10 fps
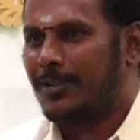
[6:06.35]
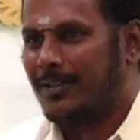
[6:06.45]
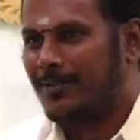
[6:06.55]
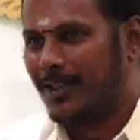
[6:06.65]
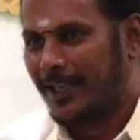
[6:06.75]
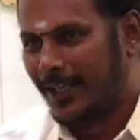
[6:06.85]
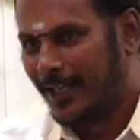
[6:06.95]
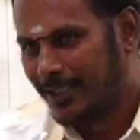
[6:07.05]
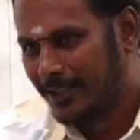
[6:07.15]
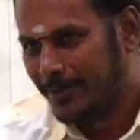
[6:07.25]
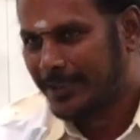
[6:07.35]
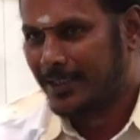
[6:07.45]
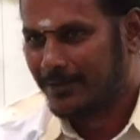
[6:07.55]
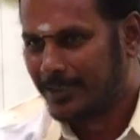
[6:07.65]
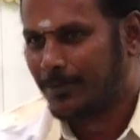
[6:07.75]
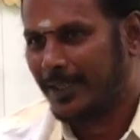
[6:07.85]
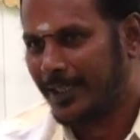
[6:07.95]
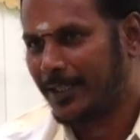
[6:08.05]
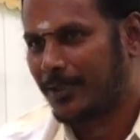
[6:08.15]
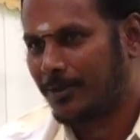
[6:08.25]
இவங்களுக்கு எல்லாத்துக்குமே சர்வீஸ்
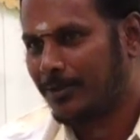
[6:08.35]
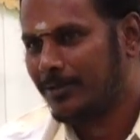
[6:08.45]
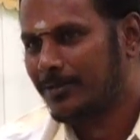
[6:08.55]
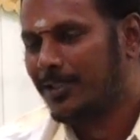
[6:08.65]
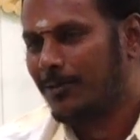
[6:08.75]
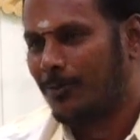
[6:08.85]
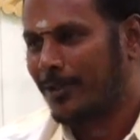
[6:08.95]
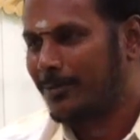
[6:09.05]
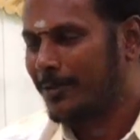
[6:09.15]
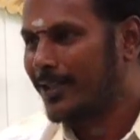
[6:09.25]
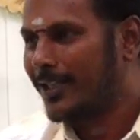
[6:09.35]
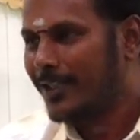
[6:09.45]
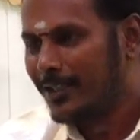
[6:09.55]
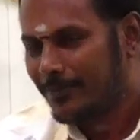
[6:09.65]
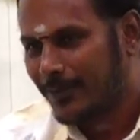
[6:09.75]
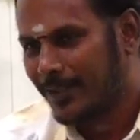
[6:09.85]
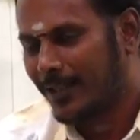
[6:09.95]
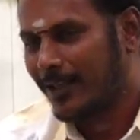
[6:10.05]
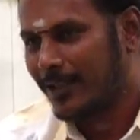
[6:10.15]
பண்ணிகிட்டு இருக்கோம் முதல் முதல்ல இந்த